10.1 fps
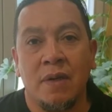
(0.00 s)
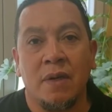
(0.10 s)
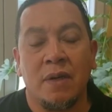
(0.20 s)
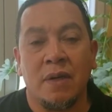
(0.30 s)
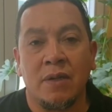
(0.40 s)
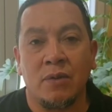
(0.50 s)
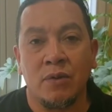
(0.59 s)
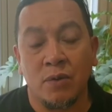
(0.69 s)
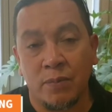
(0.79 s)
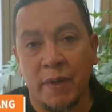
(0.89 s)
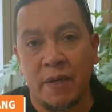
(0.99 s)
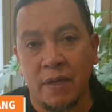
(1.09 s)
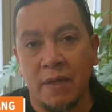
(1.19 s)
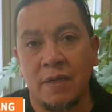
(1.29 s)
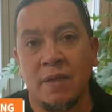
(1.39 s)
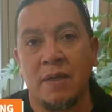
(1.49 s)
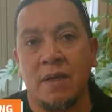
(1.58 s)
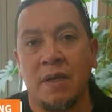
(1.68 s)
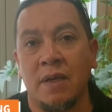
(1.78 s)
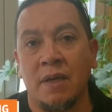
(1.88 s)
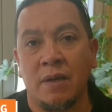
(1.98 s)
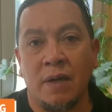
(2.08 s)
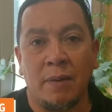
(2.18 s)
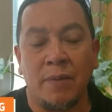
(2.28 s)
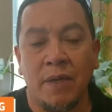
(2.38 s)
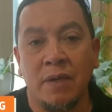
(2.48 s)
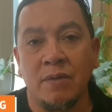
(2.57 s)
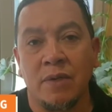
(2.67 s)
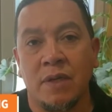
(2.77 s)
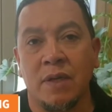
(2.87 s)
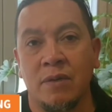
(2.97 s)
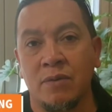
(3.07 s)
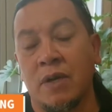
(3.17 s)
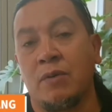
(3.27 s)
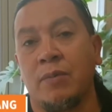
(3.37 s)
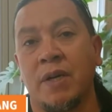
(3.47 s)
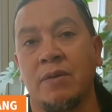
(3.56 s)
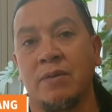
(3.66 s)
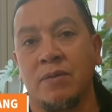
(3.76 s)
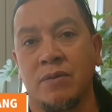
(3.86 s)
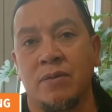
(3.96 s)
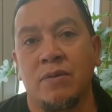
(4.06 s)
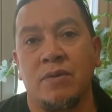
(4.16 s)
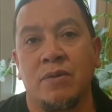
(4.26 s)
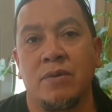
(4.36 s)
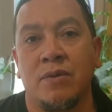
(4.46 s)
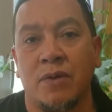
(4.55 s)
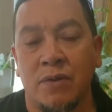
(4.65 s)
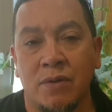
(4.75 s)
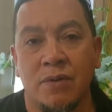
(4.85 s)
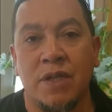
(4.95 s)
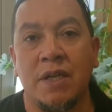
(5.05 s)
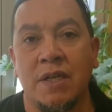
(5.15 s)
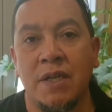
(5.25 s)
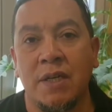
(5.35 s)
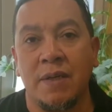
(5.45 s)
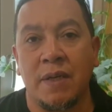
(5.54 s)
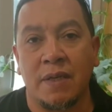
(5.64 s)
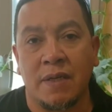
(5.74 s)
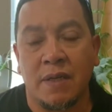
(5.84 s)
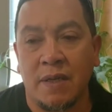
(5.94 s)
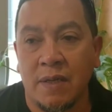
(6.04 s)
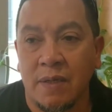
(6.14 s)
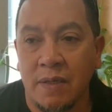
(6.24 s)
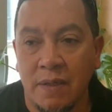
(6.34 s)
é, a todos os parentes e amigos que nos acompanham no, no, nosso dia a dia nessa